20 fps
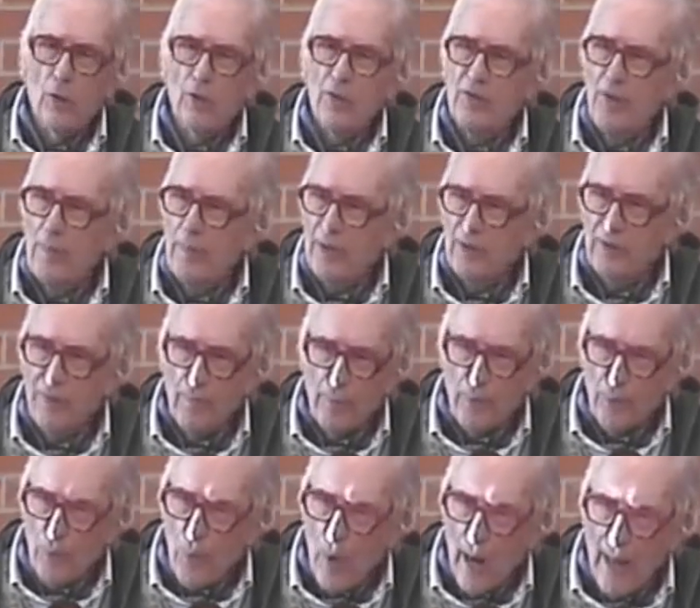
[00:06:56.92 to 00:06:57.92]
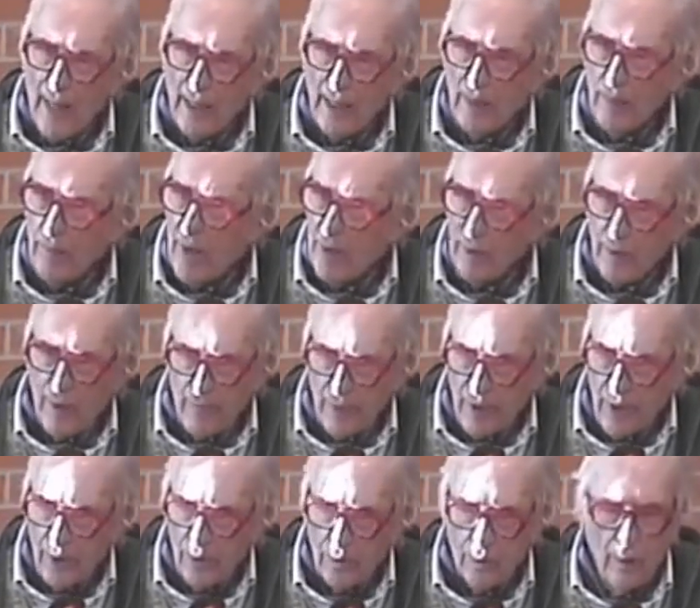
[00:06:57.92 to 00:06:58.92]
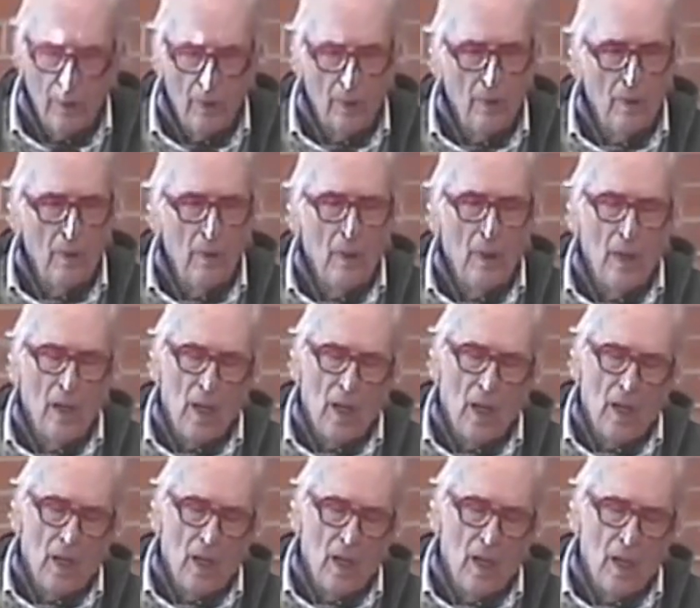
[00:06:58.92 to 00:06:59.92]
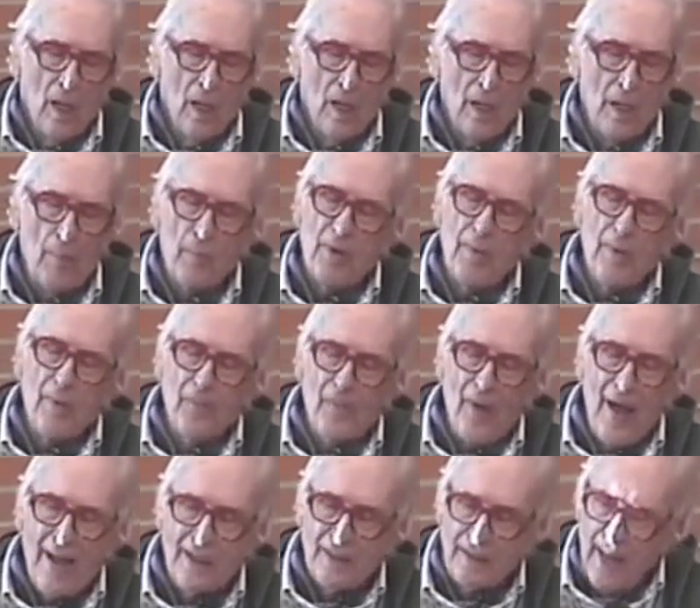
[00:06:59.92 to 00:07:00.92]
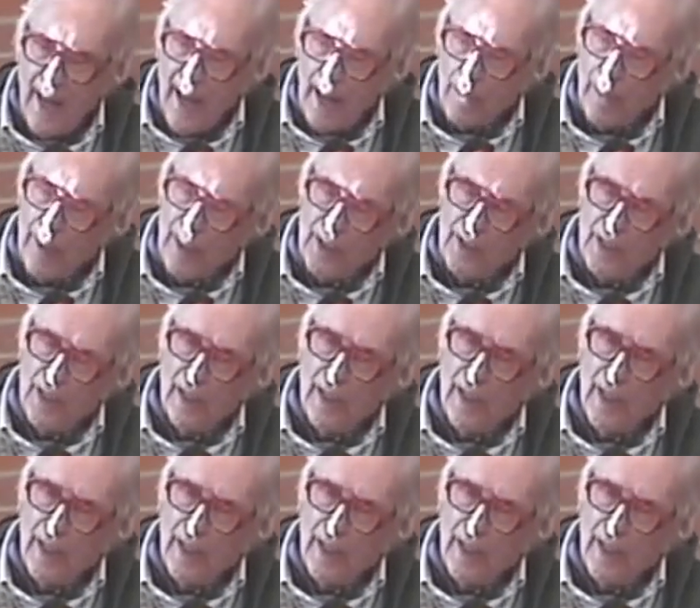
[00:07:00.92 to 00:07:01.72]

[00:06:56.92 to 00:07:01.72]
sembra sempre uguale, ma non è vero. La prima fase è quella del,